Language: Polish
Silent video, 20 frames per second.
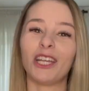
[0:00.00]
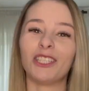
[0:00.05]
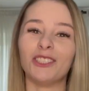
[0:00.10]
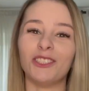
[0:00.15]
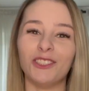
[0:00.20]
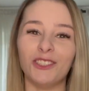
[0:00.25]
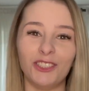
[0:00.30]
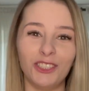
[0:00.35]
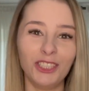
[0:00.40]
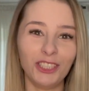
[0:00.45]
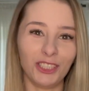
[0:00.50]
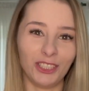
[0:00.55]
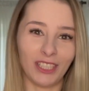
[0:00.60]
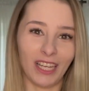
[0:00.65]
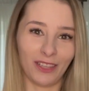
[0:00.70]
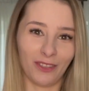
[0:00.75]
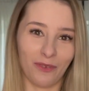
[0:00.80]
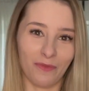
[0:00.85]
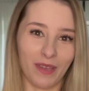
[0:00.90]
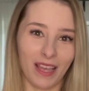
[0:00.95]
Dziś
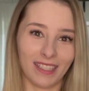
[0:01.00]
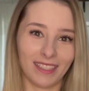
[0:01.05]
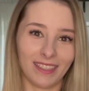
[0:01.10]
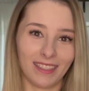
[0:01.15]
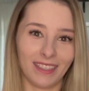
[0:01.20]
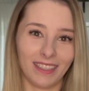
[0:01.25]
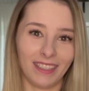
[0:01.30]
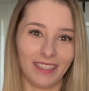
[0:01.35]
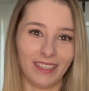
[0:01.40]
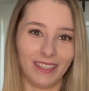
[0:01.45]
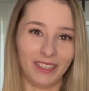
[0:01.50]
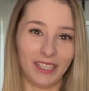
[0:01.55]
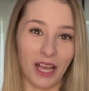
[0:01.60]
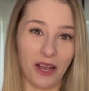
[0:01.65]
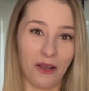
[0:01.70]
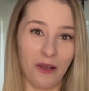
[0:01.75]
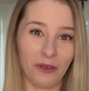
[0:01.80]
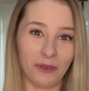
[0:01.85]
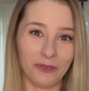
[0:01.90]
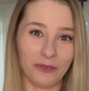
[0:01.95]
natomiast,
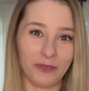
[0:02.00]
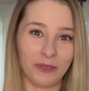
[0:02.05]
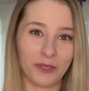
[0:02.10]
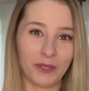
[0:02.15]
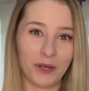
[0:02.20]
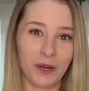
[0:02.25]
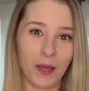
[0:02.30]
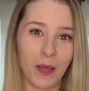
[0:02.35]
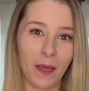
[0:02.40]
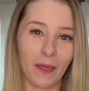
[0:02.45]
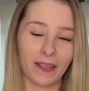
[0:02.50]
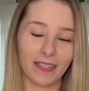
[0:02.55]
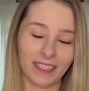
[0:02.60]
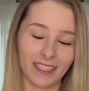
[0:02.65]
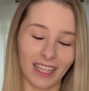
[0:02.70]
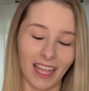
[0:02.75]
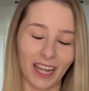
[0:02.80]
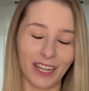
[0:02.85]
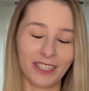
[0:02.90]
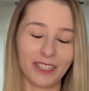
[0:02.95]
jako już
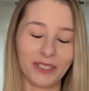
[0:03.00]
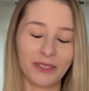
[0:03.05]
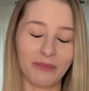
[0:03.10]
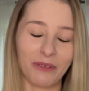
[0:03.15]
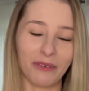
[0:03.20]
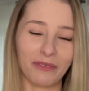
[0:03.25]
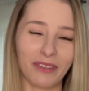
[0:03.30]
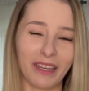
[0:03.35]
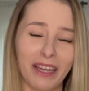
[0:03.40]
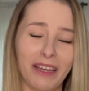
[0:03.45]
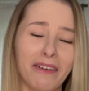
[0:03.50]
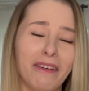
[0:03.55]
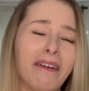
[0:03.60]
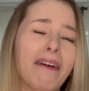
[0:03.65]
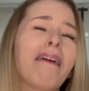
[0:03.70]
starszy człowiek,